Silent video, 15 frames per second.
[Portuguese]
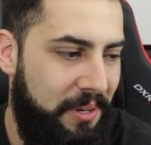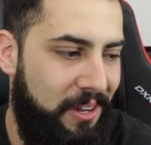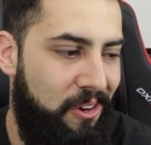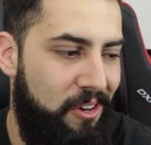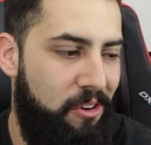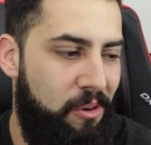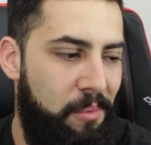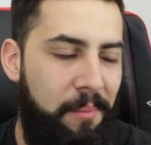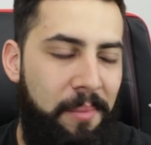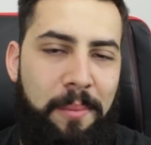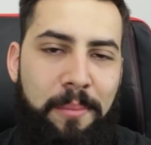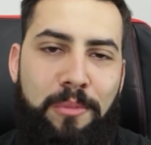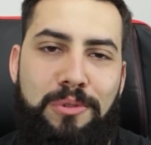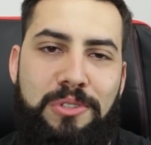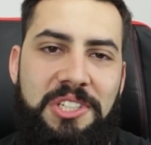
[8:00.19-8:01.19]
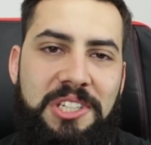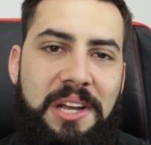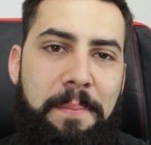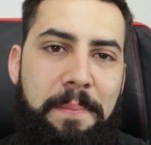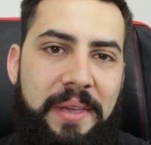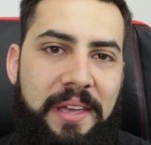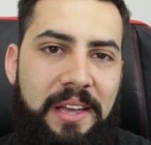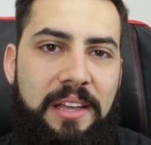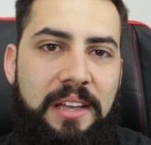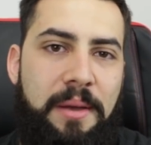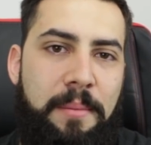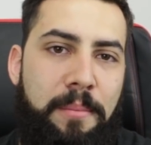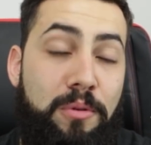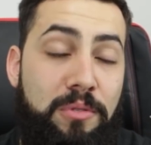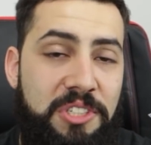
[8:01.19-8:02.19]
porque a Holly Holm é uma multicampeã
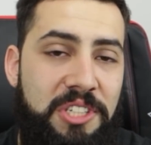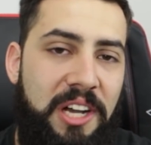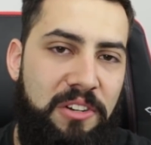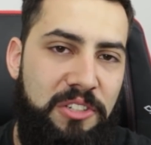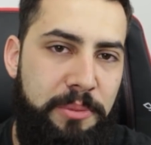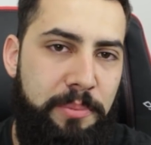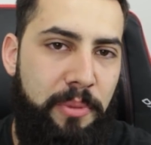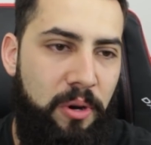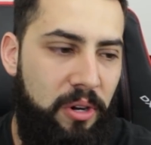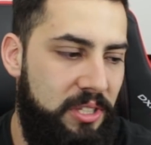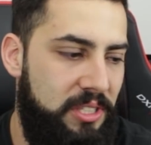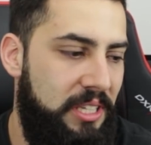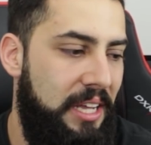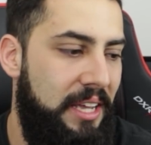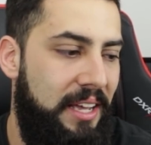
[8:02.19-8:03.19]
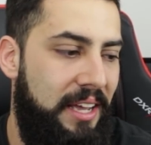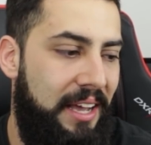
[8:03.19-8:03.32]
mundial de boxe.